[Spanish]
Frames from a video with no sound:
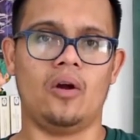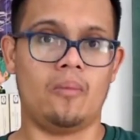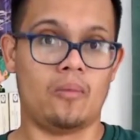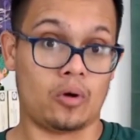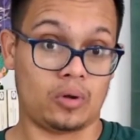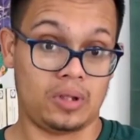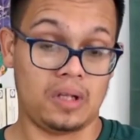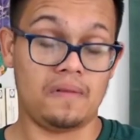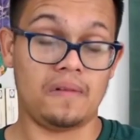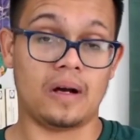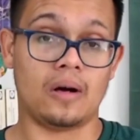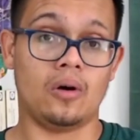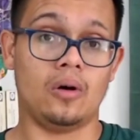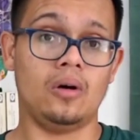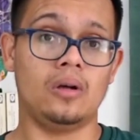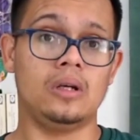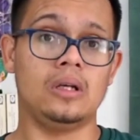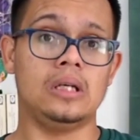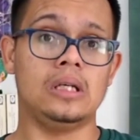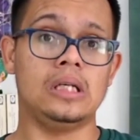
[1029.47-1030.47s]
los
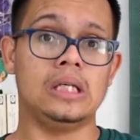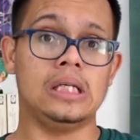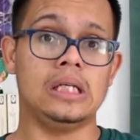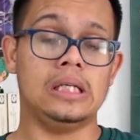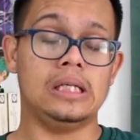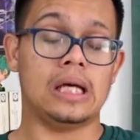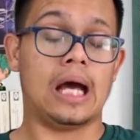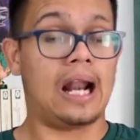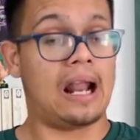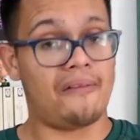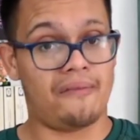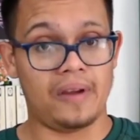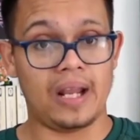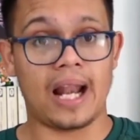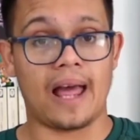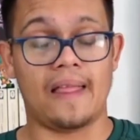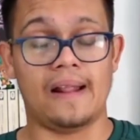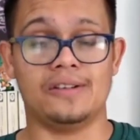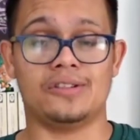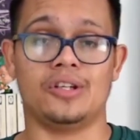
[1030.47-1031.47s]
mortífagos, a las
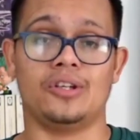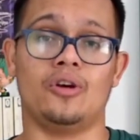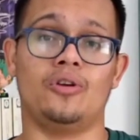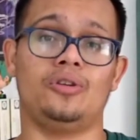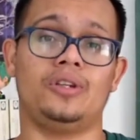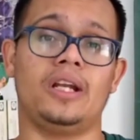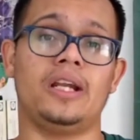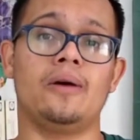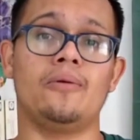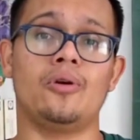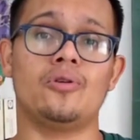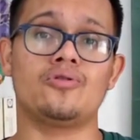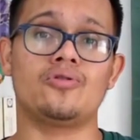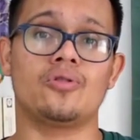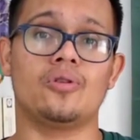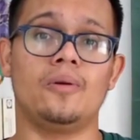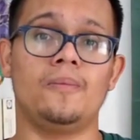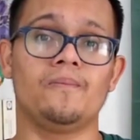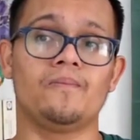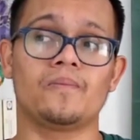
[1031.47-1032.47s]
filas del Señor
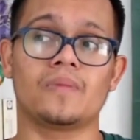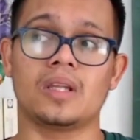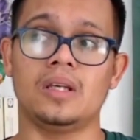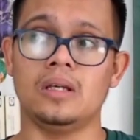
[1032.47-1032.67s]
Tenebroso.